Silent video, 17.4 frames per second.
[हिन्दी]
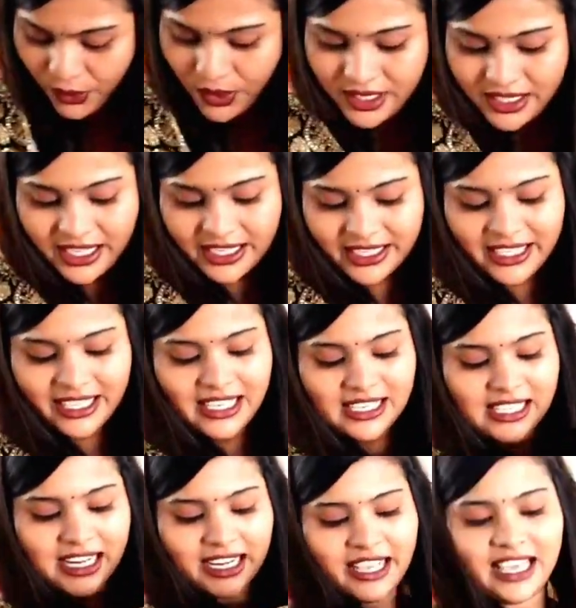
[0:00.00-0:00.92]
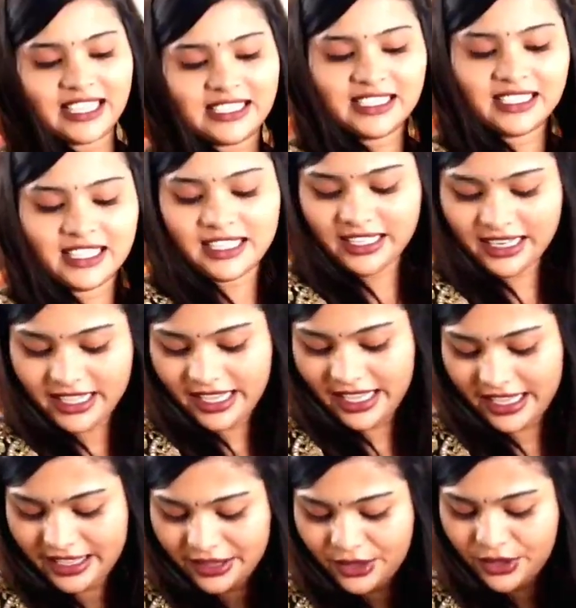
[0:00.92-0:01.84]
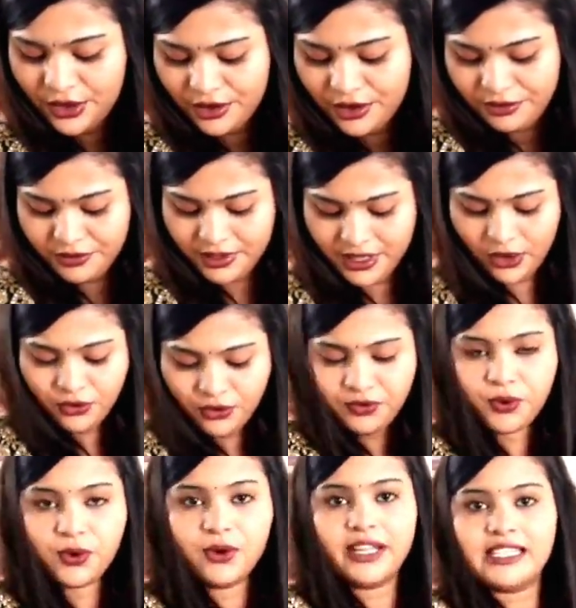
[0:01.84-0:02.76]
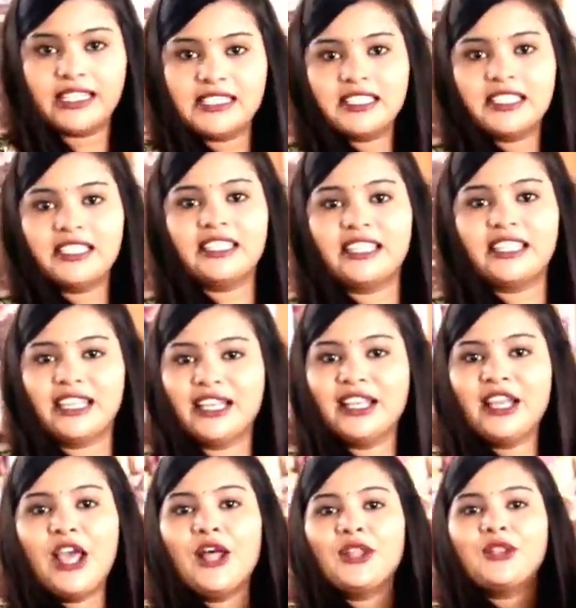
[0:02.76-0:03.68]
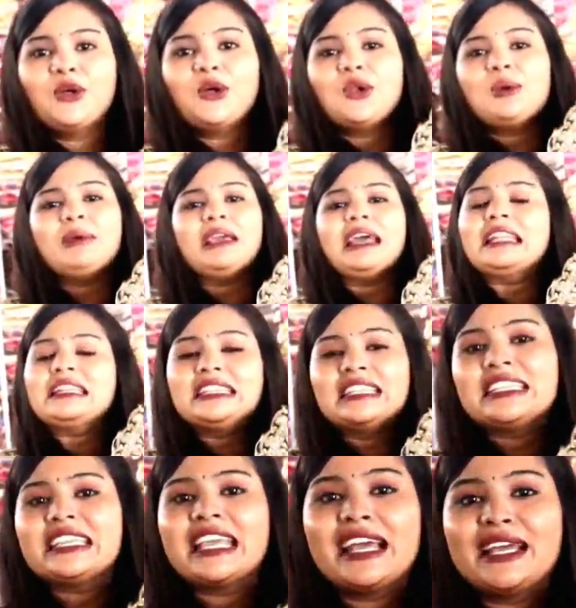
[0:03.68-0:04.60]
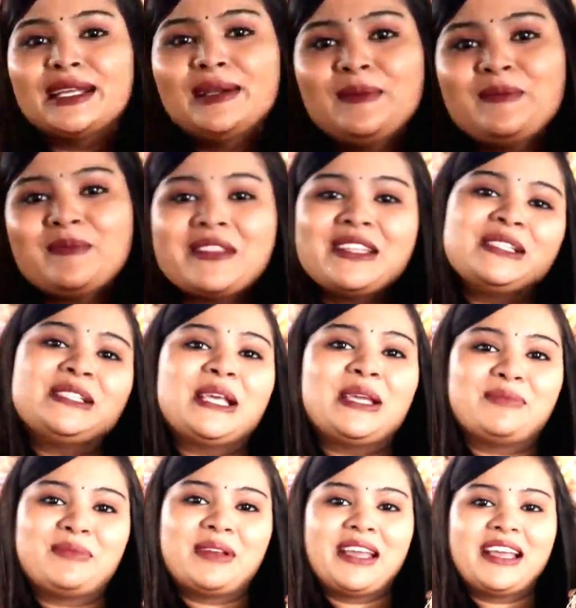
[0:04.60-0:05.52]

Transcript: फोल्ड करके ये साड़ी ऐसी दिख रही है विदाउट फोल्ड ऐसी दिख रही है हाँ। दोनों में अंतर क्या है सेम